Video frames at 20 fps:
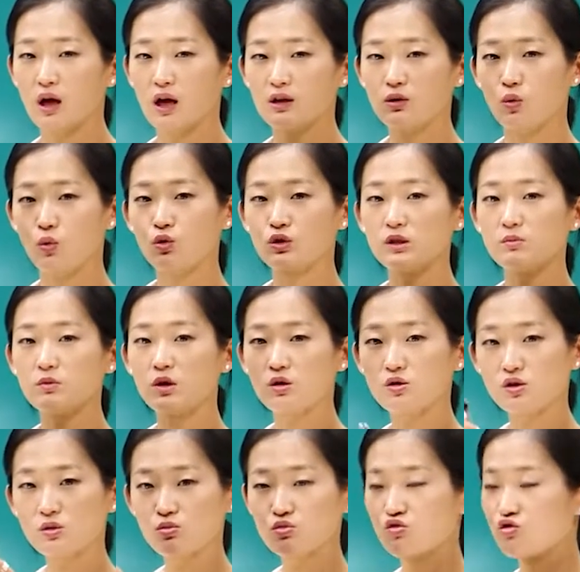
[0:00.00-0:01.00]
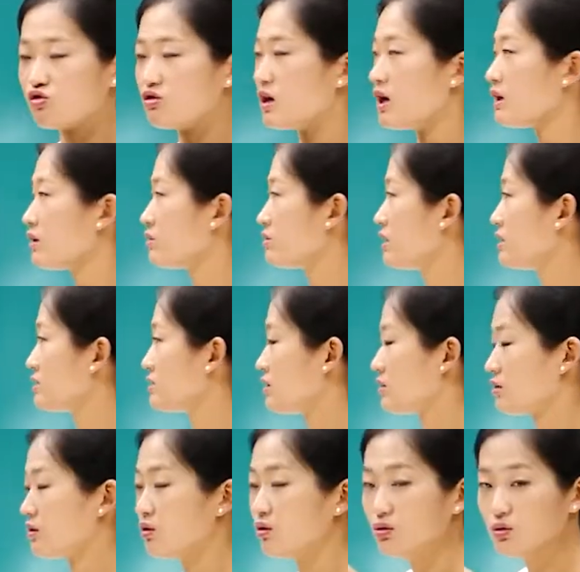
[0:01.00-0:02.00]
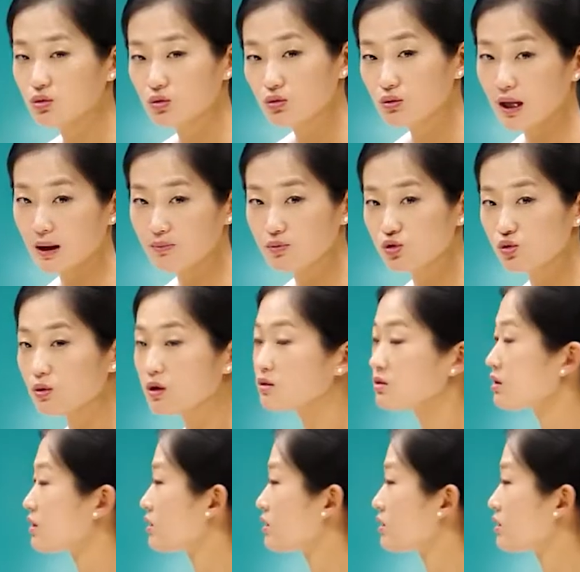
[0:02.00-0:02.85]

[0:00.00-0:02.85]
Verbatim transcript: 한 50년쯤 뒤에 일어났었던 또 남쪽에서